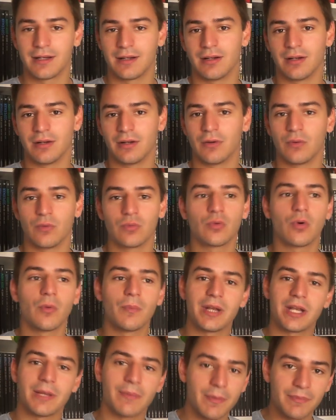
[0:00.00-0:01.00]
on nous
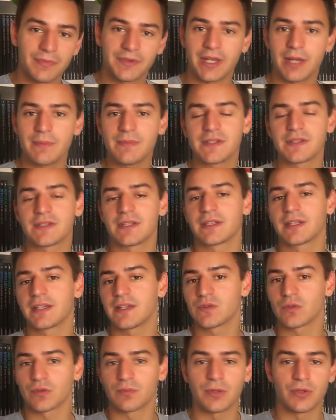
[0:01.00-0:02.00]
remet les mêmes thèmes, si c'est
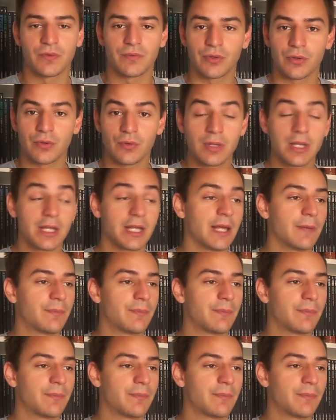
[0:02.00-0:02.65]
triste, on met du violon.